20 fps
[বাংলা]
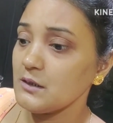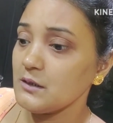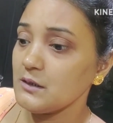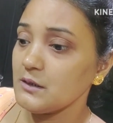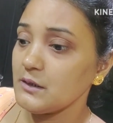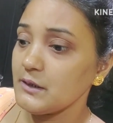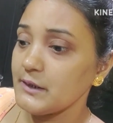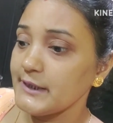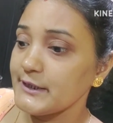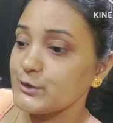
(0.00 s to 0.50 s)

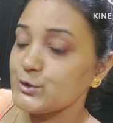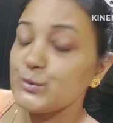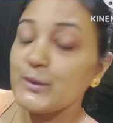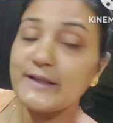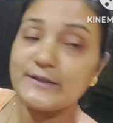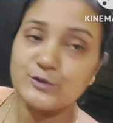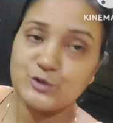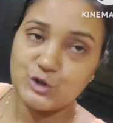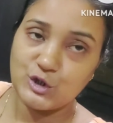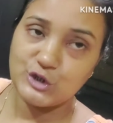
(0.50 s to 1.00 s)
একটু
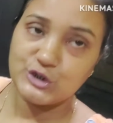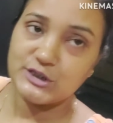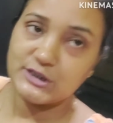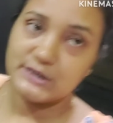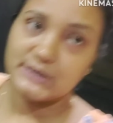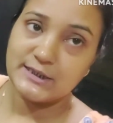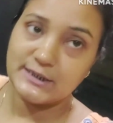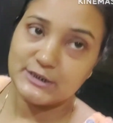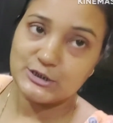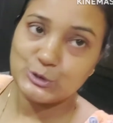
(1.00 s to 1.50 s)
অ্যাস্ট্রোলজারের
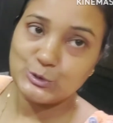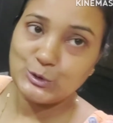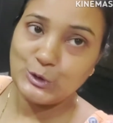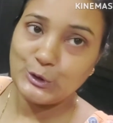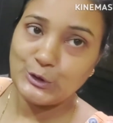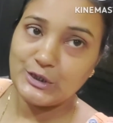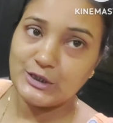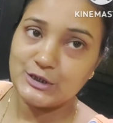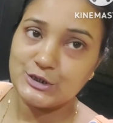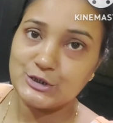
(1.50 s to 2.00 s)
কাছেও
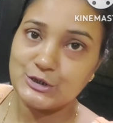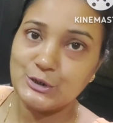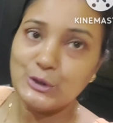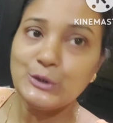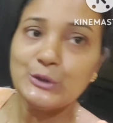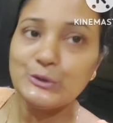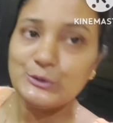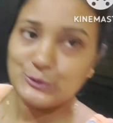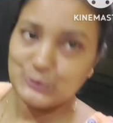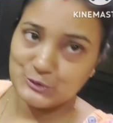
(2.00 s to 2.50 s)
দরকার ছিল
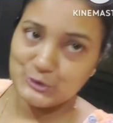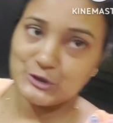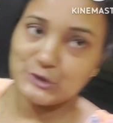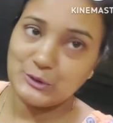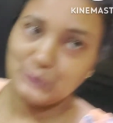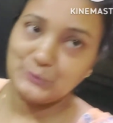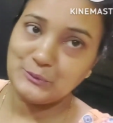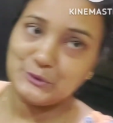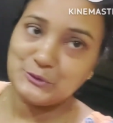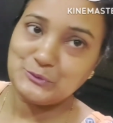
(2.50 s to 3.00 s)
তো সেটাও
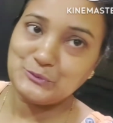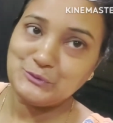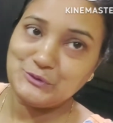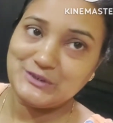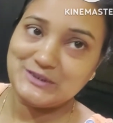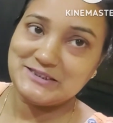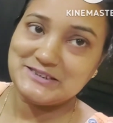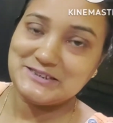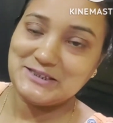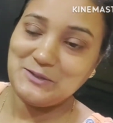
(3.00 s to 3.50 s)
একটু
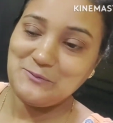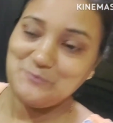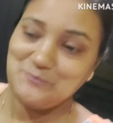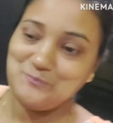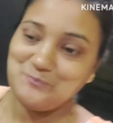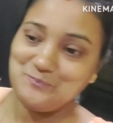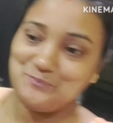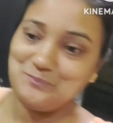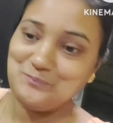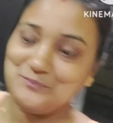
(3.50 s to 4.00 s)
গিয়েছিলাম
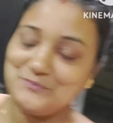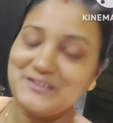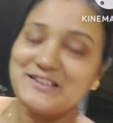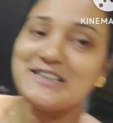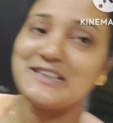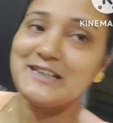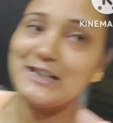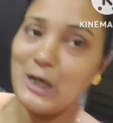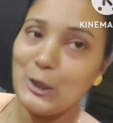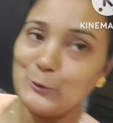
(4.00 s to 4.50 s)
কী
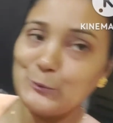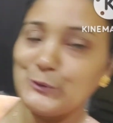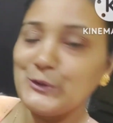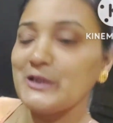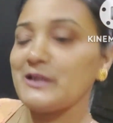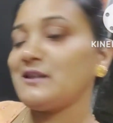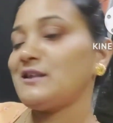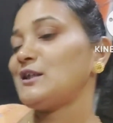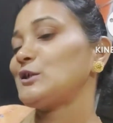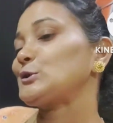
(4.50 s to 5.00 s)
কারণে
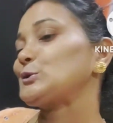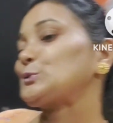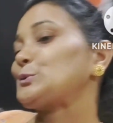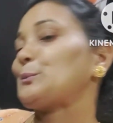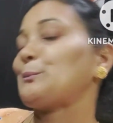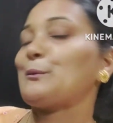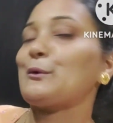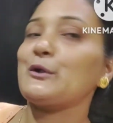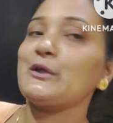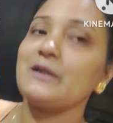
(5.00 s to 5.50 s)
কিনা সে তো
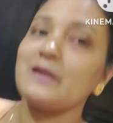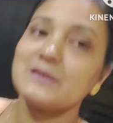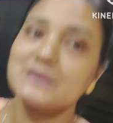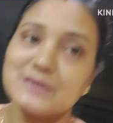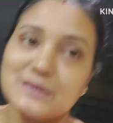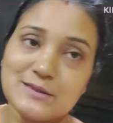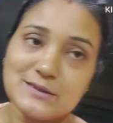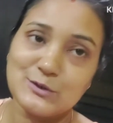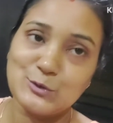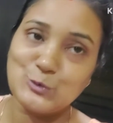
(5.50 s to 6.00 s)
পরে আস্তে
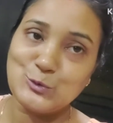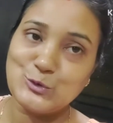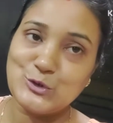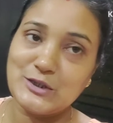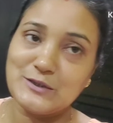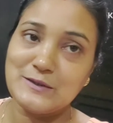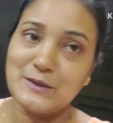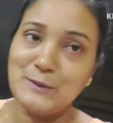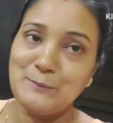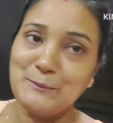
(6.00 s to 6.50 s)
আস্তে
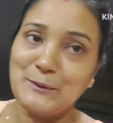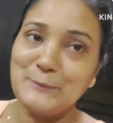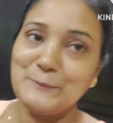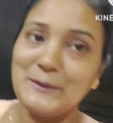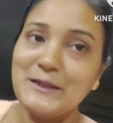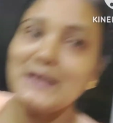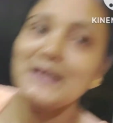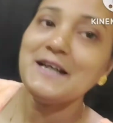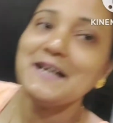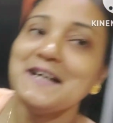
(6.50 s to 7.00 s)
জানতেই পারবে
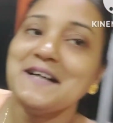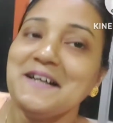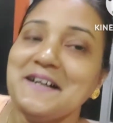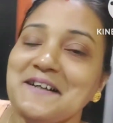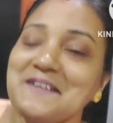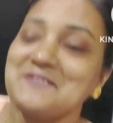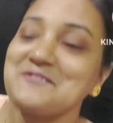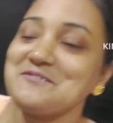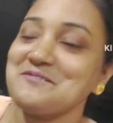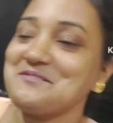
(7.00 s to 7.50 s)

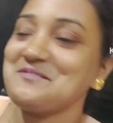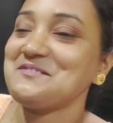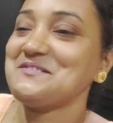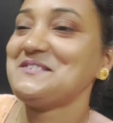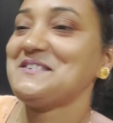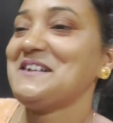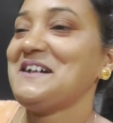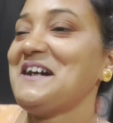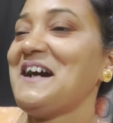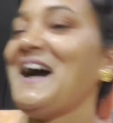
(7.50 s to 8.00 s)

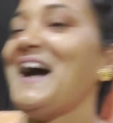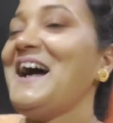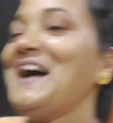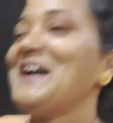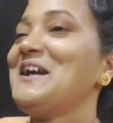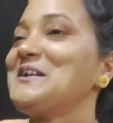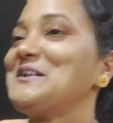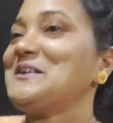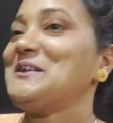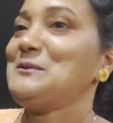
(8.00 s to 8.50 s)
আর
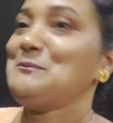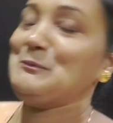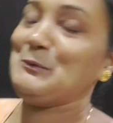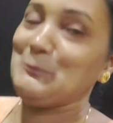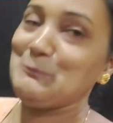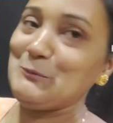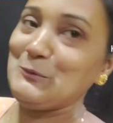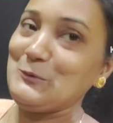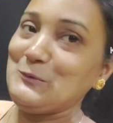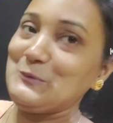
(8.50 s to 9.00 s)
কি
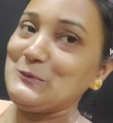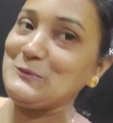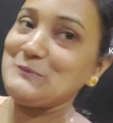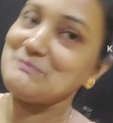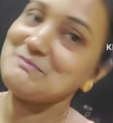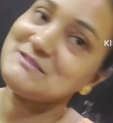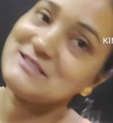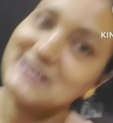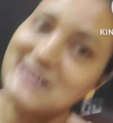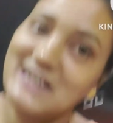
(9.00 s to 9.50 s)
দেখছি
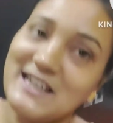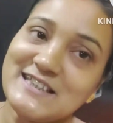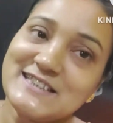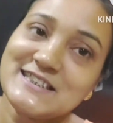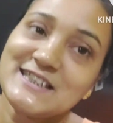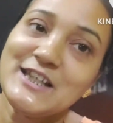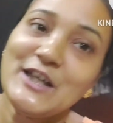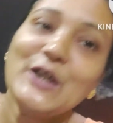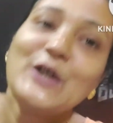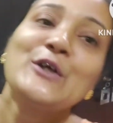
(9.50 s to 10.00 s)
ঠিক আছে
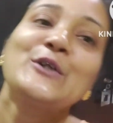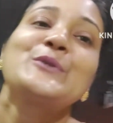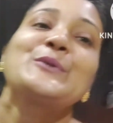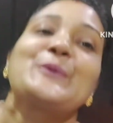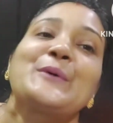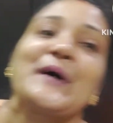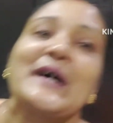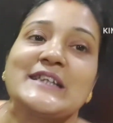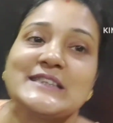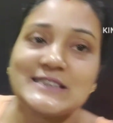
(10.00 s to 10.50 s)
তো
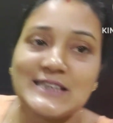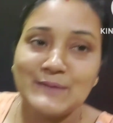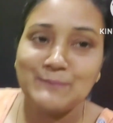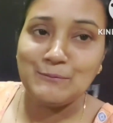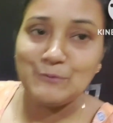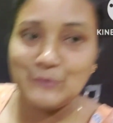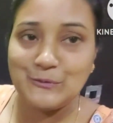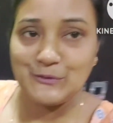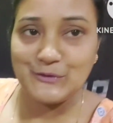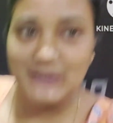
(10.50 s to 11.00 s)
আজকের মতো
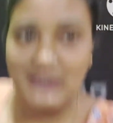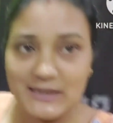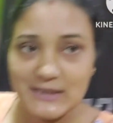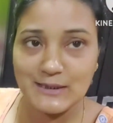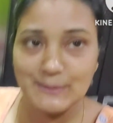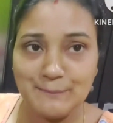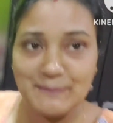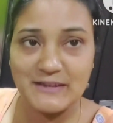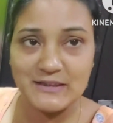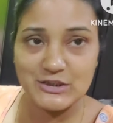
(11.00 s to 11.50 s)
টাটা
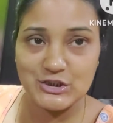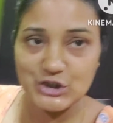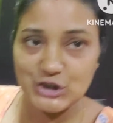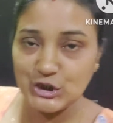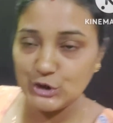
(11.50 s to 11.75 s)
বাই সিউ